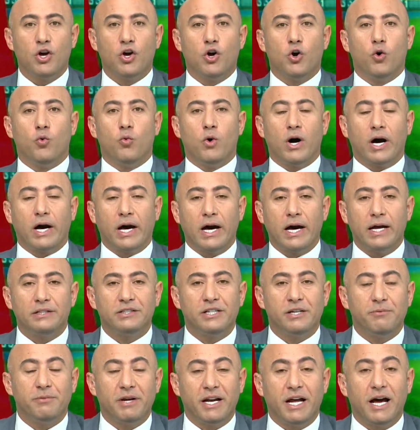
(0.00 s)
وخارج خارج.
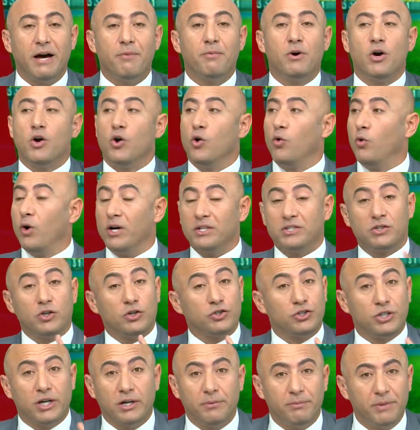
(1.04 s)
الملعب وعلى
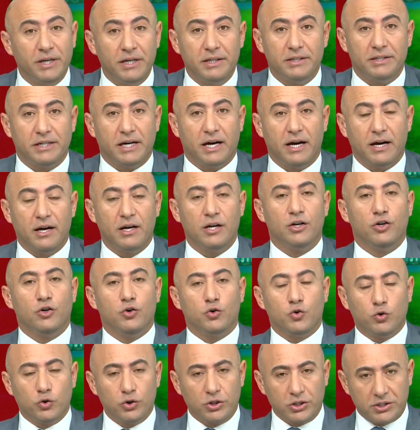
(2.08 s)
السوشيال ميديا
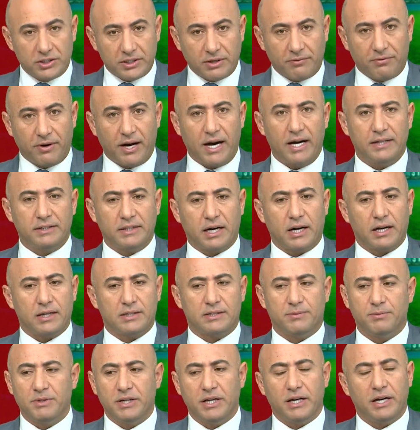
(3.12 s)
يكون الصفحات
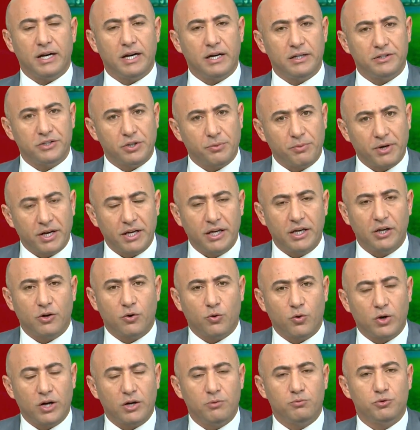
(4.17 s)
الرسميه للجماهير
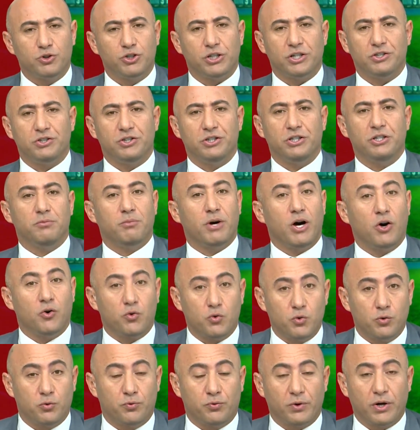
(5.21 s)
وللمشجعين
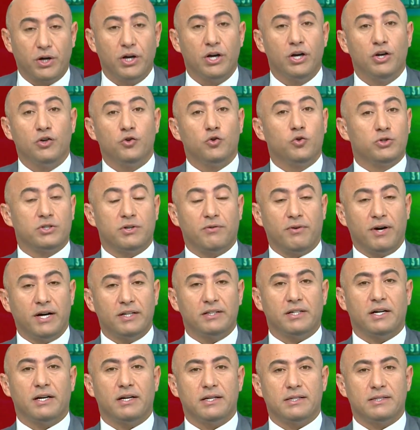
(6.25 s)
معروفه يكون الصفحات
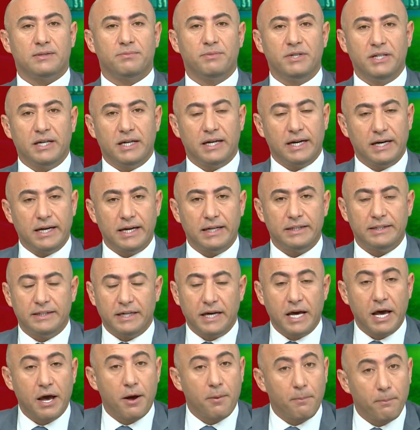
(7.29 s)
الرسميه للانديه
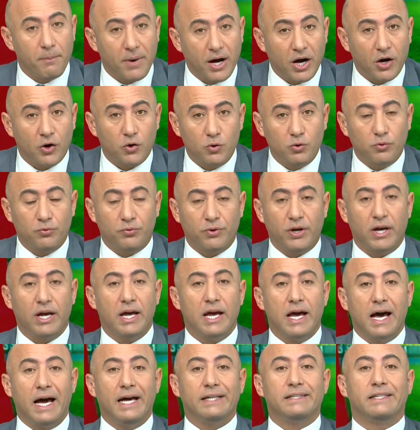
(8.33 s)
معروفه
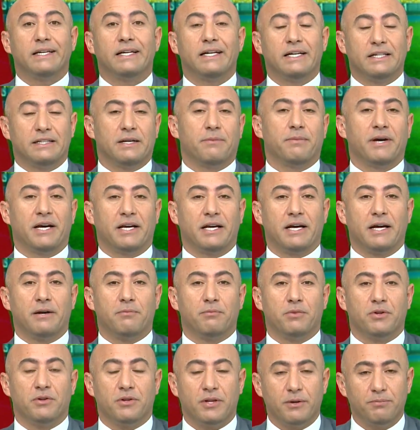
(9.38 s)
حتى نتمكن
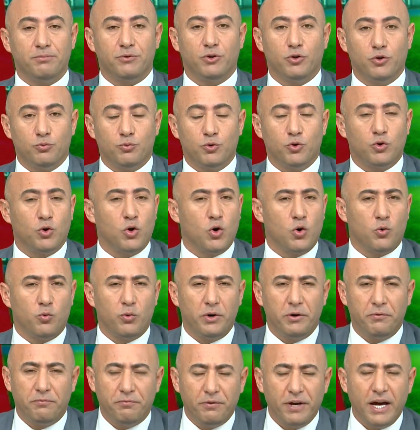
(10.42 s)
من ضبط الامور
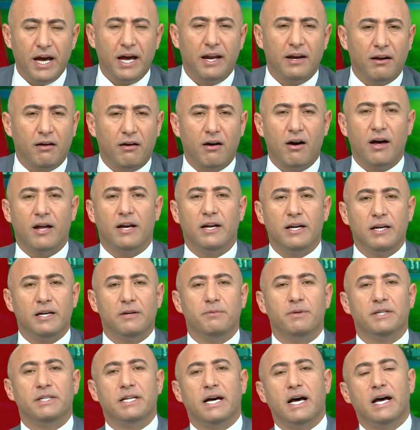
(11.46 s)
والفئه القاله اللي
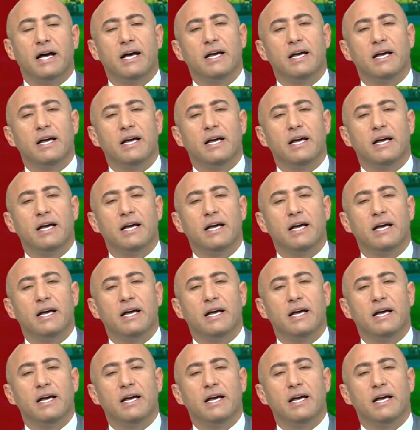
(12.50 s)
بدها